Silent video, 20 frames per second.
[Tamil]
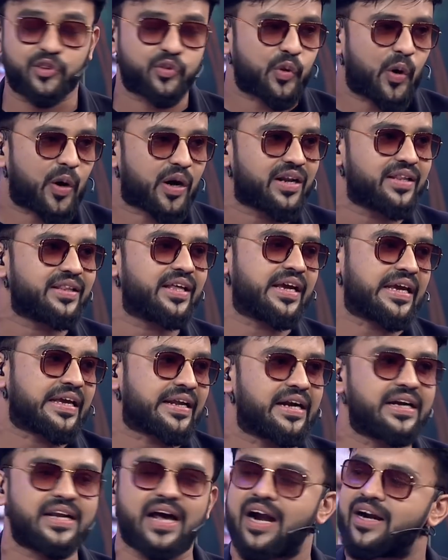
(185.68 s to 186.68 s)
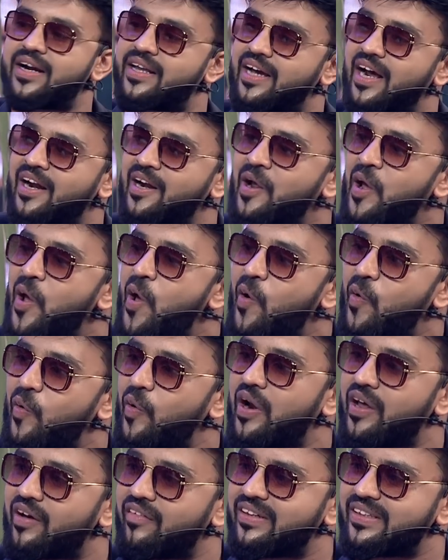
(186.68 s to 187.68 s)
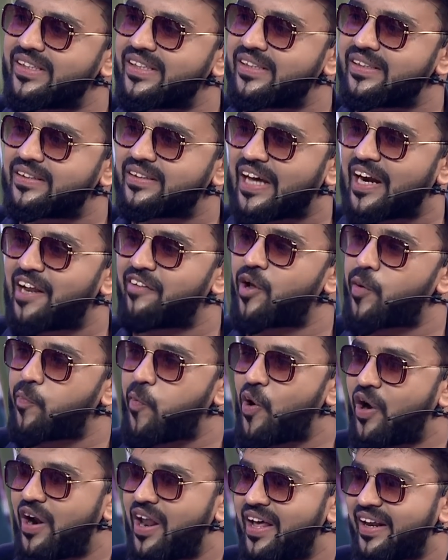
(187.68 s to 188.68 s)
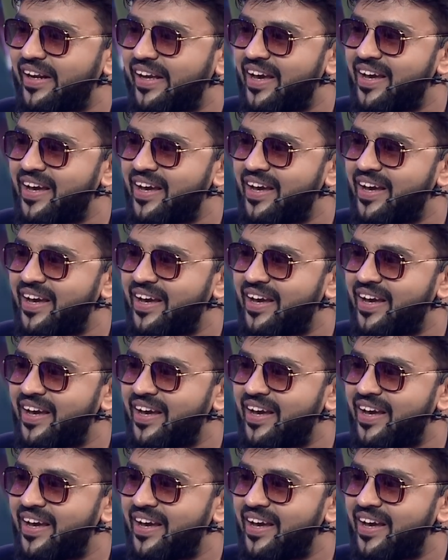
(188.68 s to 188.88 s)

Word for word: தொடர்ந்து இரண்டு ஆண்டுகள் உங்களுக்கு வந்து தலைவர் பொங்கலா இருக்கு